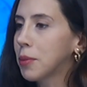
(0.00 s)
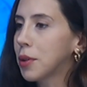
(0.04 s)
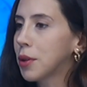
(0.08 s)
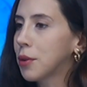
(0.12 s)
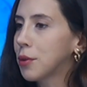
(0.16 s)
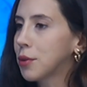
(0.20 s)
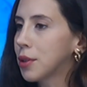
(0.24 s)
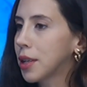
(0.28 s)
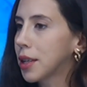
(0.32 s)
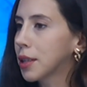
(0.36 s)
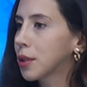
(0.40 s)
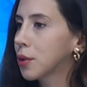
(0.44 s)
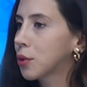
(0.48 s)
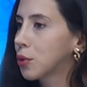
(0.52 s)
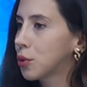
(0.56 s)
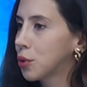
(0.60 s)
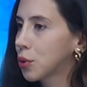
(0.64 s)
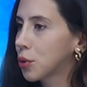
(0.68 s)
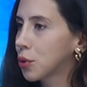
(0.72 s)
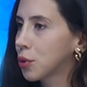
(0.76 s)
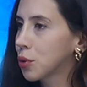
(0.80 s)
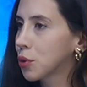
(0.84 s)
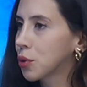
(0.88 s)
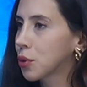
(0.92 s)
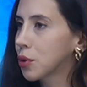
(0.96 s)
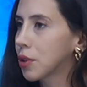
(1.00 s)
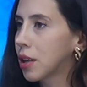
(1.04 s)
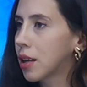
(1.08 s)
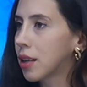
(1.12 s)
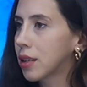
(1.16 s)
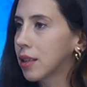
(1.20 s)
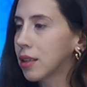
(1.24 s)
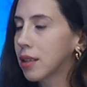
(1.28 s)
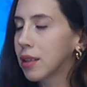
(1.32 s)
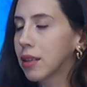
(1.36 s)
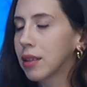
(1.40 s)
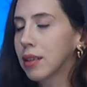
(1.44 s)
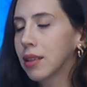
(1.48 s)
özellikle küçük
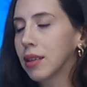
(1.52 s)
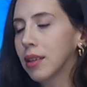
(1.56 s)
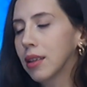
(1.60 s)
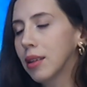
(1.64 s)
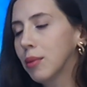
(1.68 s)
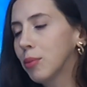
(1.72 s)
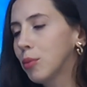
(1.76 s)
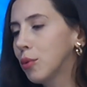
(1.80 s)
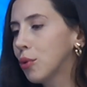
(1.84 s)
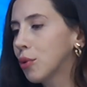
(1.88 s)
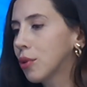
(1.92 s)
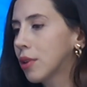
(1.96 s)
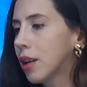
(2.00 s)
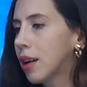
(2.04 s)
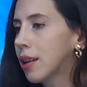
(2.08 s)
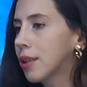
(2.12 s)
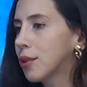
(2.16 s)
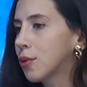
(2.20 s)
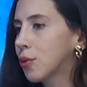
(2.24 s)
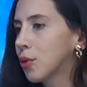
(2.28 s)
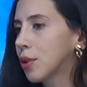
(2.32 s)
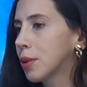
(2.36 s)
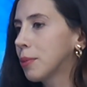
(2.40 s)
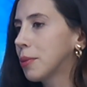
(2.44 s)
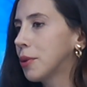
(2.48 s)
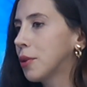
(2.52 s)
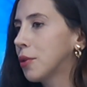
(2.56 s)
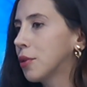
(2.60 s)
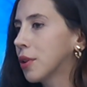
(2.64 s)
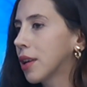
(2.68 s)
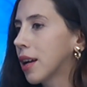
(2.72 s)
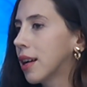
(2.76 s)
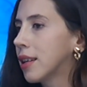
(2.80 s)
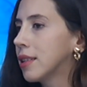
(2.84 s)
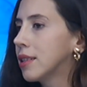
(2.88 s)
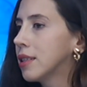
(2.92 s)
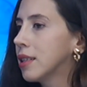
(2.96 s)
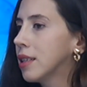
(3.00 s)
çocuklarda. Büyüklerde de olabiliyor
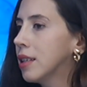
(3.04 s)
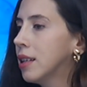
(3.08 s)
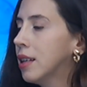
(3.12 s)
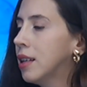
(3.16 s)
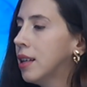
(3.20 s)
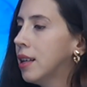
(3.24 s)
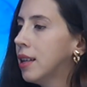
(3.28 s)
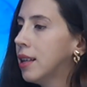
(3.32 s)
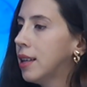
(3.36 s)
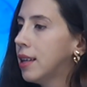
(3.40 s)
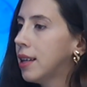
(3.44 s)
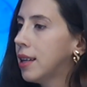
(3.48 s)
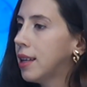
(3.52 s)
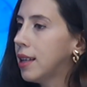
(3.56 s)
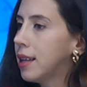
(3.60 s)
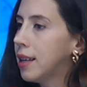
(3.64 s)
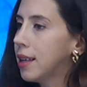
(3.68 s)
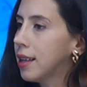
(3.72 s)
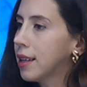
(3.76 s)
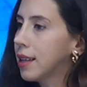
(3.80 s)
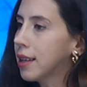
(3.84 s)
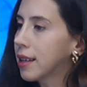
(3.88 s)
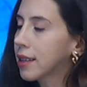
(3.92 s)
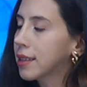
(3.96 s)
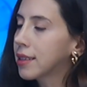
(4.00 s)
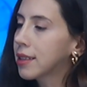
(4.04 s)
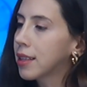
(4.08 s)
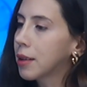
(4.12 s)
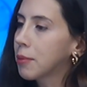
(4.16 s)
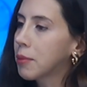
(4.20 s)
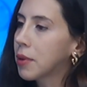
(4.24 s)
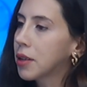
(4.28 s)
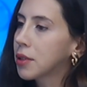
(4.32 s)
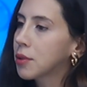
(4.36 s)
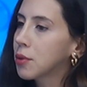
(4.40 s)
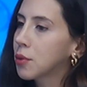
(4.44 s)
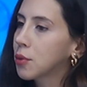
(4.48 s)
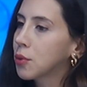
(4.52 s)
gerçi e, yakın
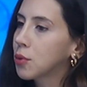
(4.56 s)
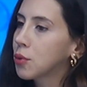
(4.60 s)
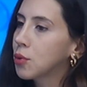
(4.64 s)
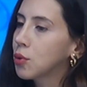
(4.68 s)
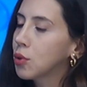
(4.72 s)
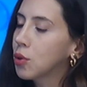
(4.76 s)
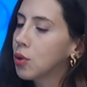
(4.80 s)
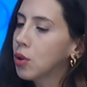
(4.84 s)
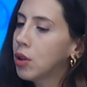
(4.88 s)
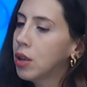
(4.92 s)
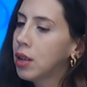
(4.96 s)
temas sonucu.